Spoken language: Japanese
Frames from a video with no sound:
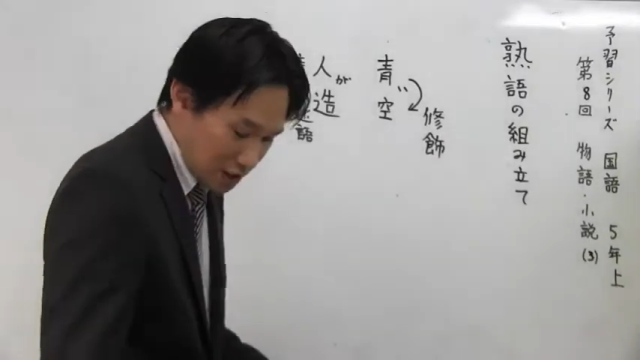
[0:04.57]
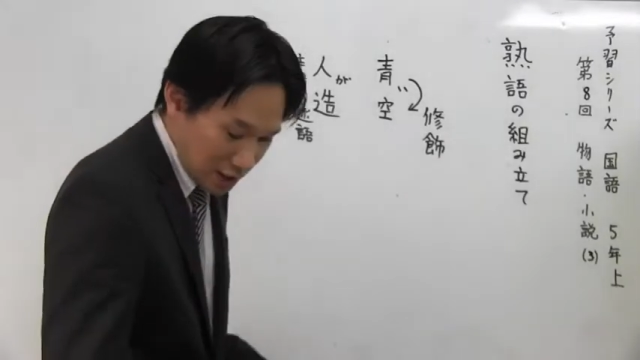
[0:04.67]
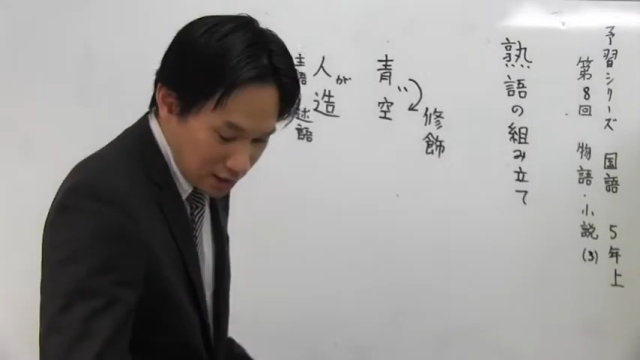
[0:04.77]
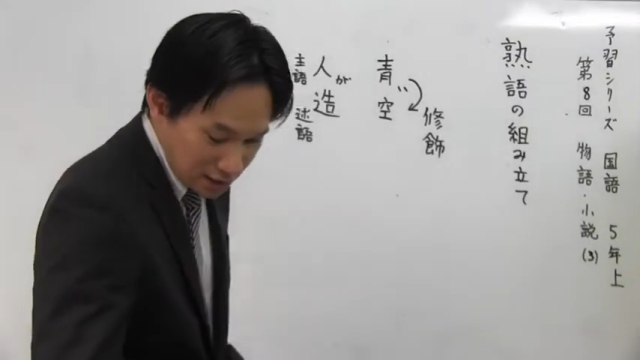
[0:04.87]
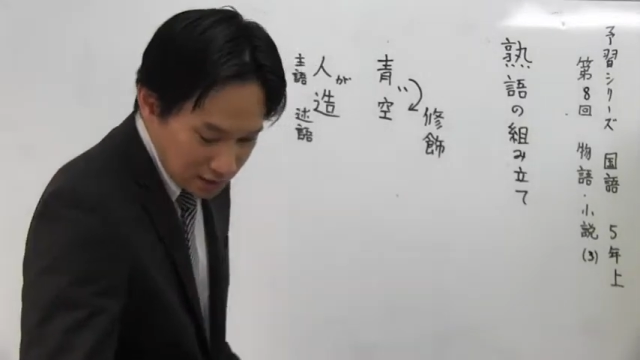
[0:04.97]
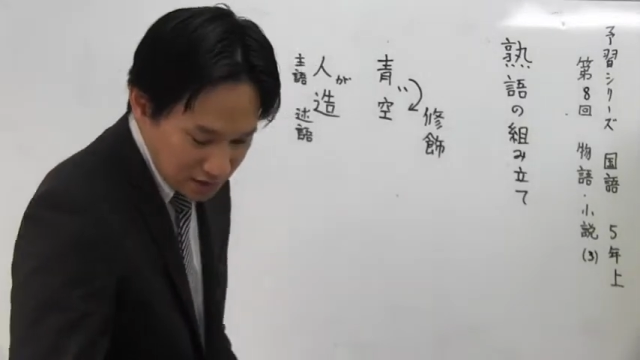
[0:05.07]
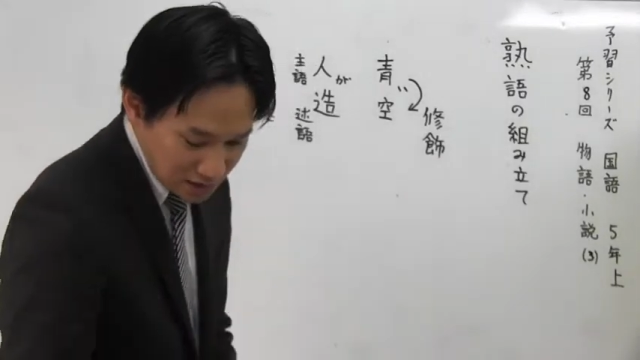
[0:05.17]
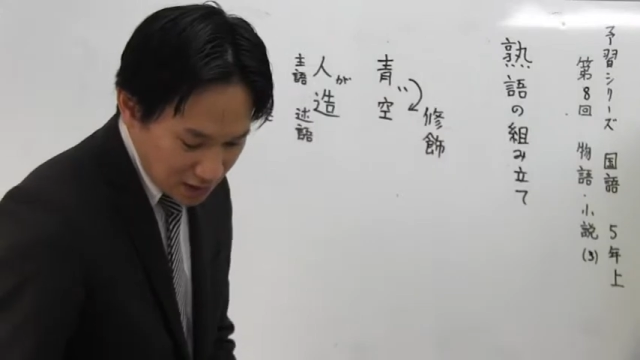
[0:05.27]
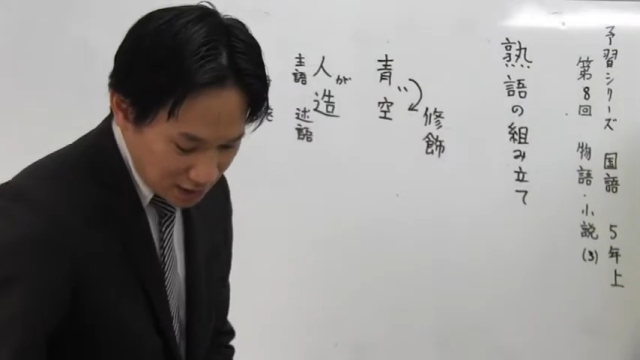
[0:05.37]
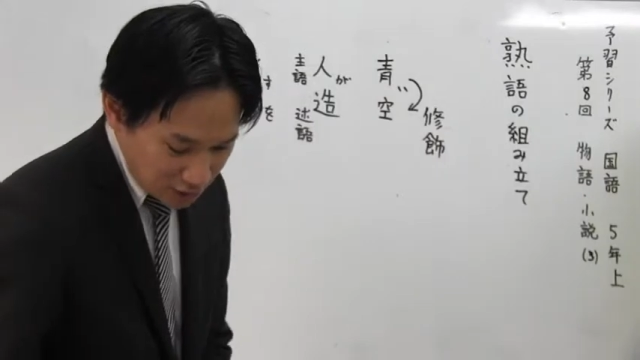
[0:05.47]
ちら、否
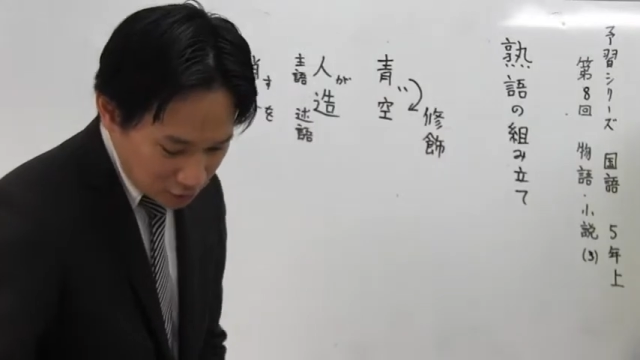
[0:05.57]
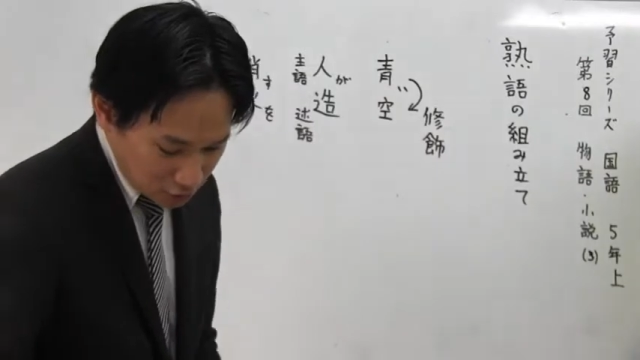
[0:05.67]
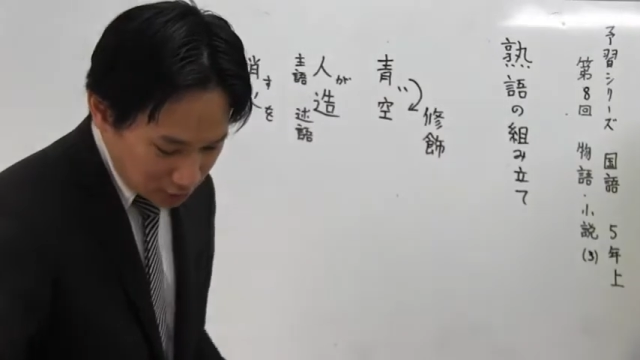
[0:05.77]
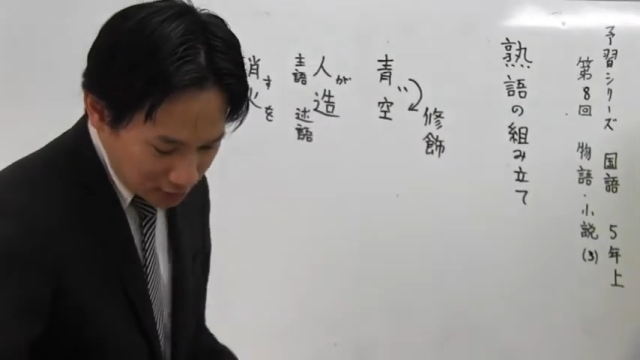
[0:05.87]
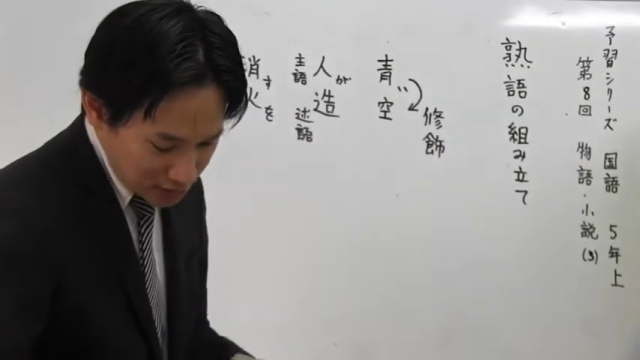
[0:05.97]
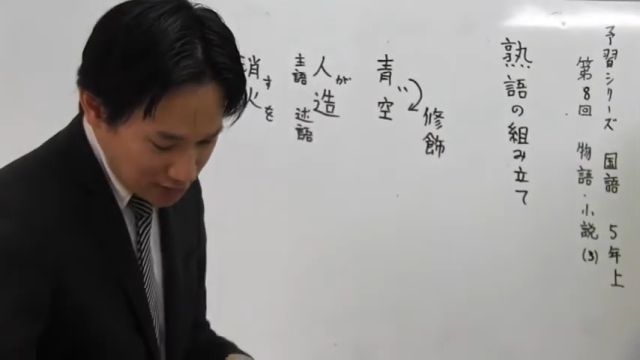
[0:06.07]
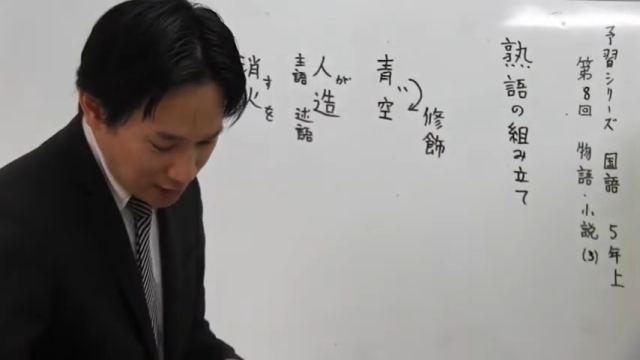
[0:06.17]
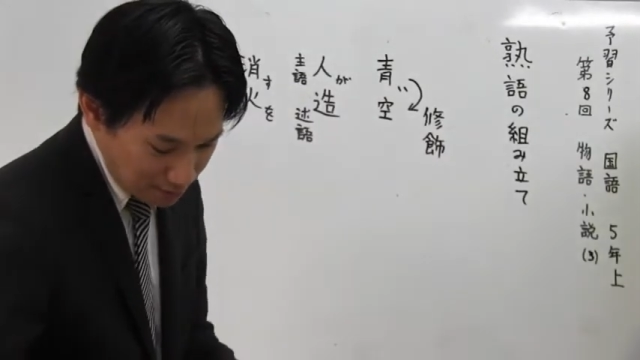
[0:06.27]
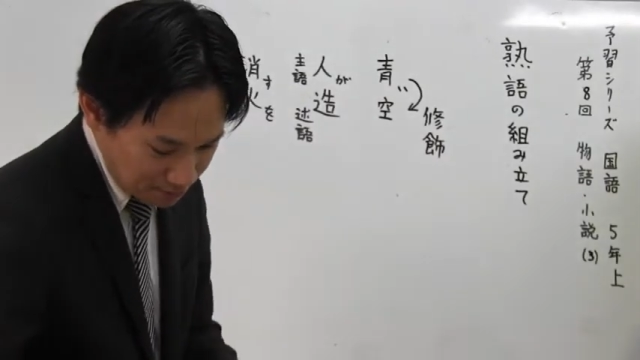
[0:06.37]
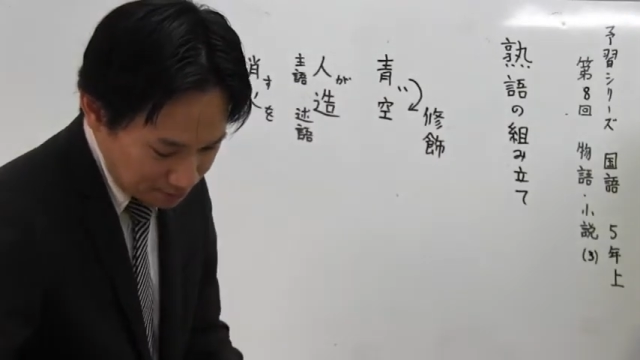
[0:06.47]
定の言葉です
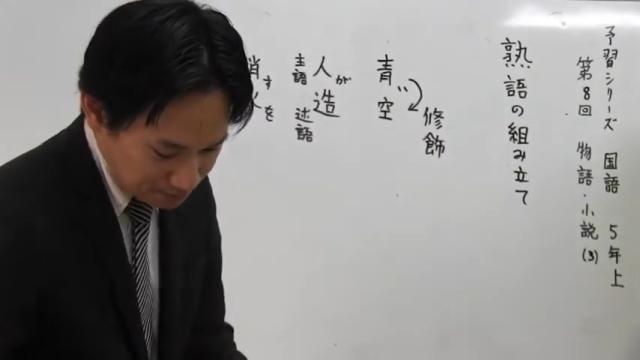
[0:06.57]
ね。